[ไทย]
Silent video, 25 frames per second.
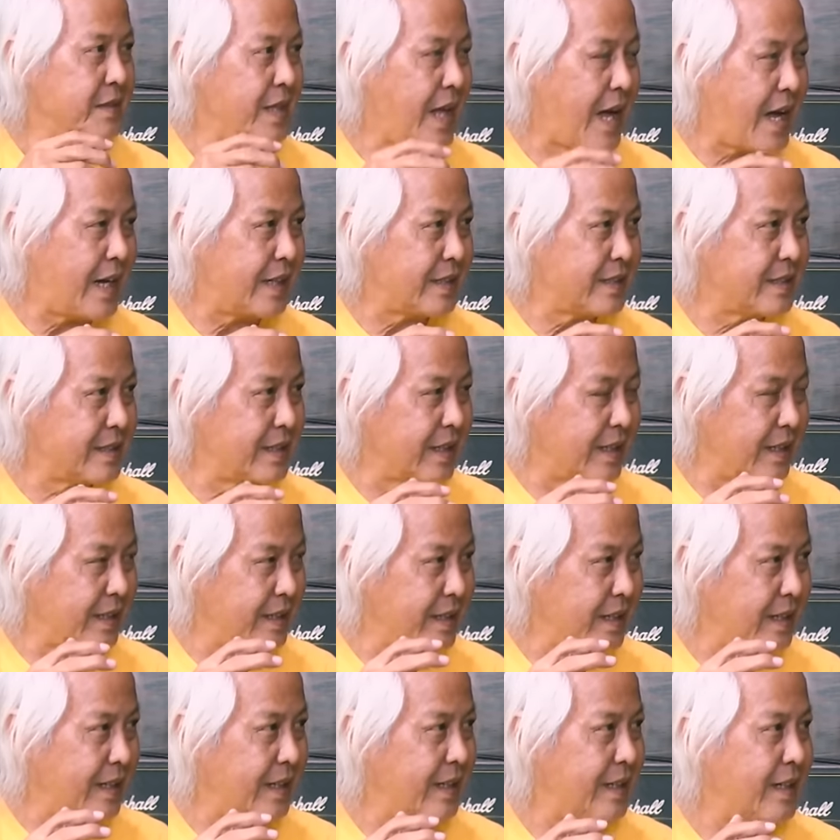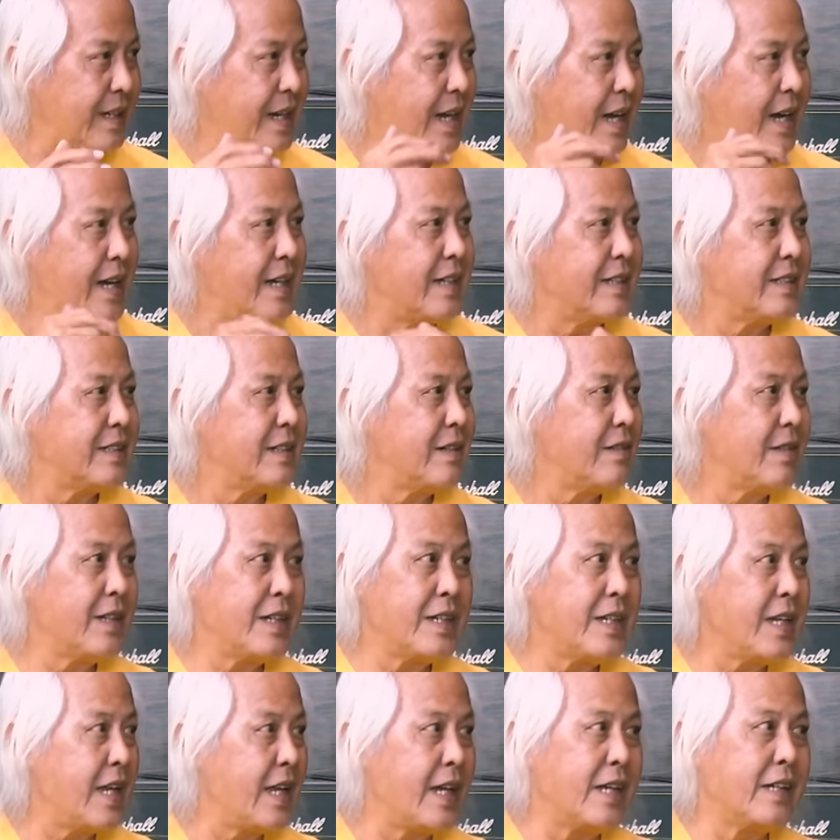ดังถึงเลยทั้งหลายเท่า
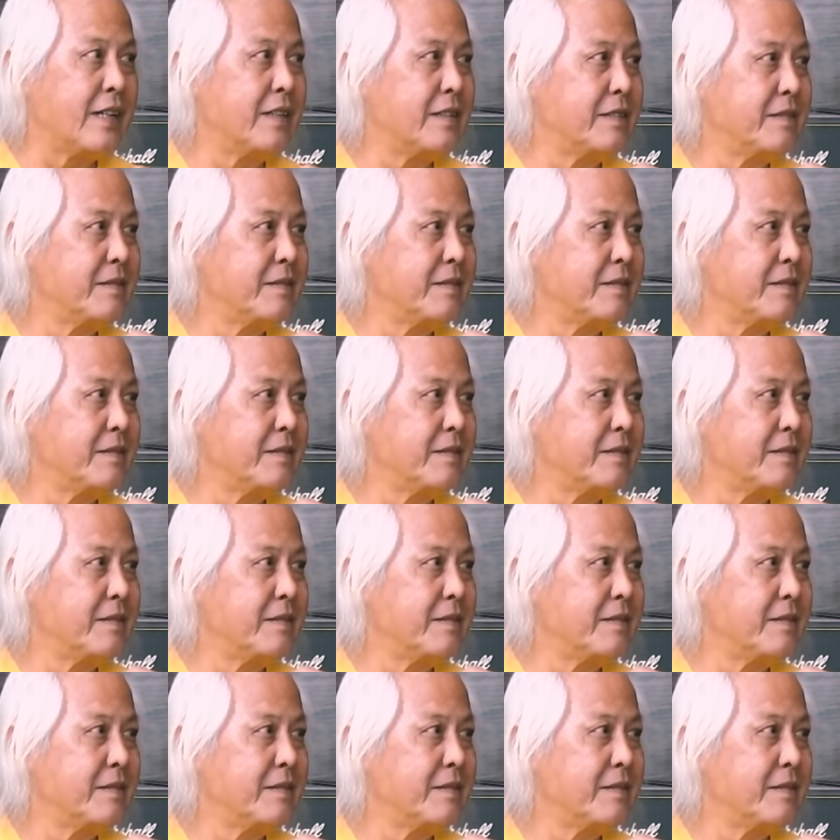นั้นเอง